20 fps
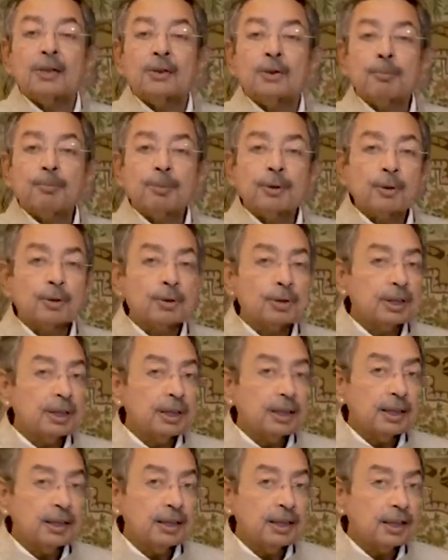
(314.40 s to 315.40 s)
जो
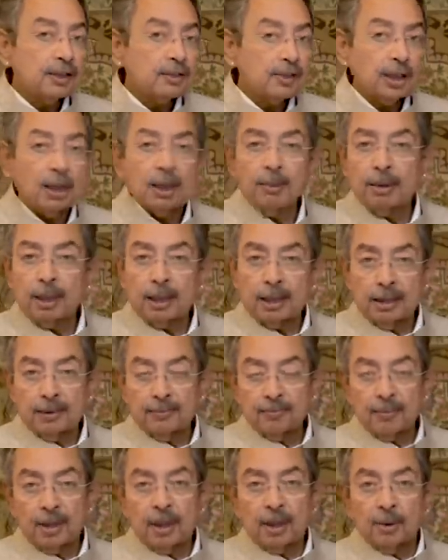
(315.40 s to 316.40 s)
पड़ोसी देश हैं हमारे
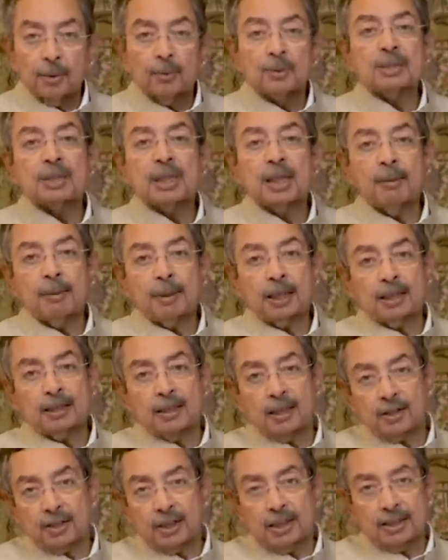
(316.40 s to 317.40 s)
उनसे हमारे
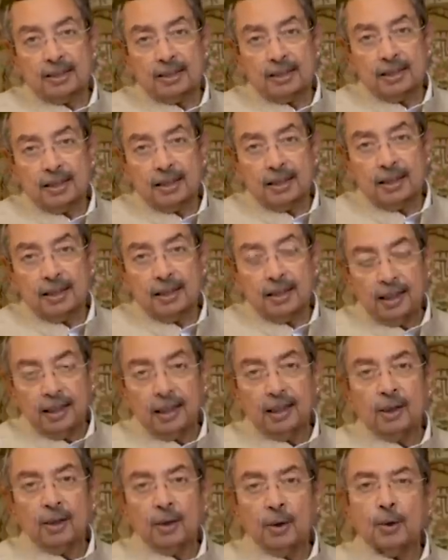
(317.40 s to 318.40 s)
रिश्ते जिस तरह के
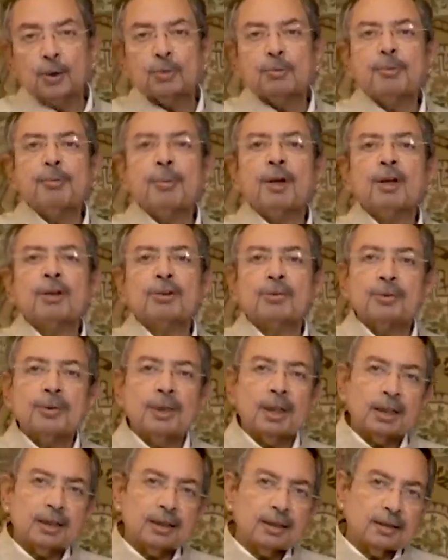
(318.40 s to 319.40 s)
हैं उसमें बहुत
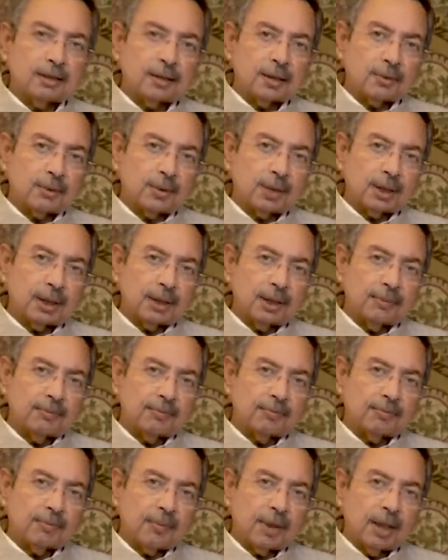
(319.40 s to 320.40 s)
सुधार की ज़रूरत है
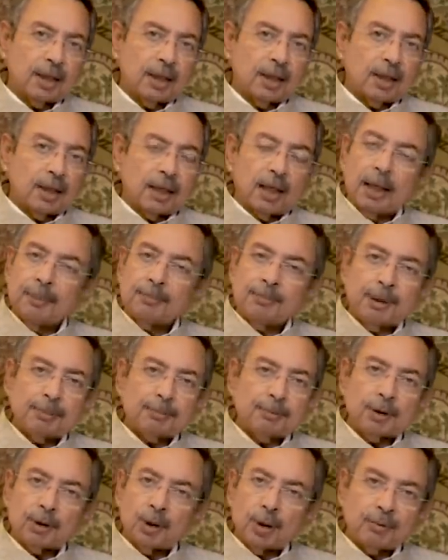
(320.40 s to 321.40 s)
आपने
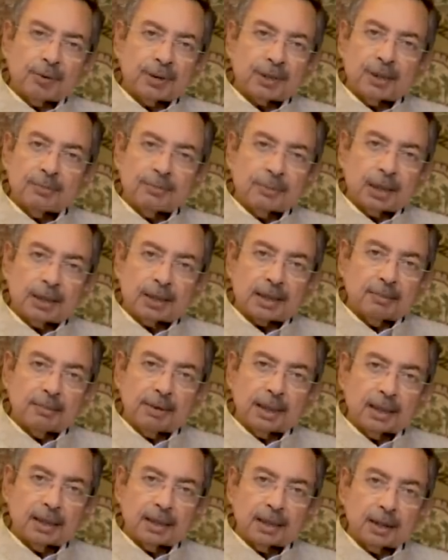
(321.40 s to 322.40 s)
अपनी रॉ विजडम का
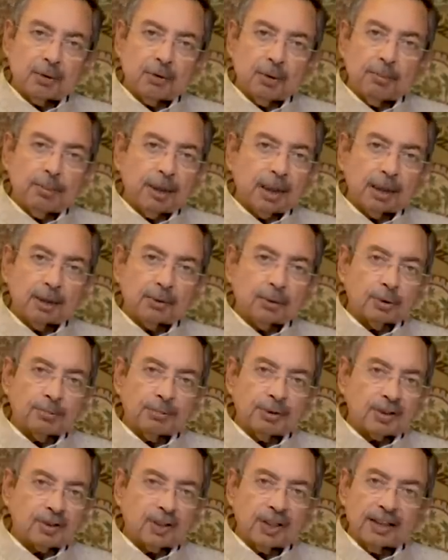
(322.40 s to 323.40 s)
इस्तेमाल करते हुए
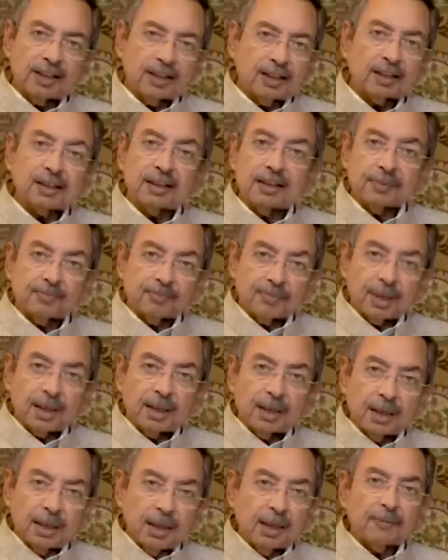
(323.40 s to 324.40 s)
बालाकोट में स्ट्राइक कर दी
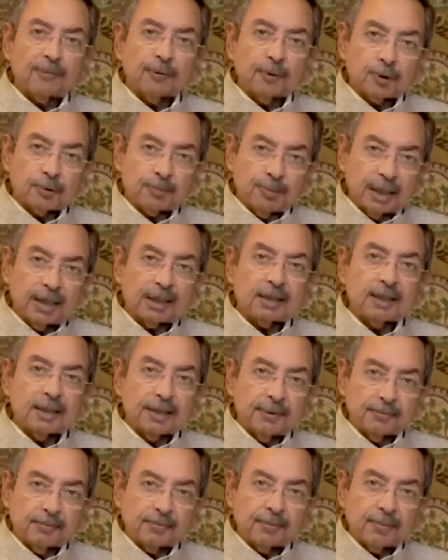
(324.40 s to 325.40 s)
एयरफोर्स भेज दी